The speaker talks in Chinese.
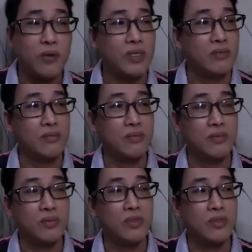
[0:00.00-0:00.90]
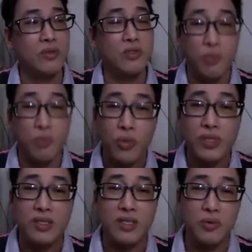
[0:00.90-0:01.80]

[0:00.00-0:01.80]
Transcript: 我讲，这什么问题？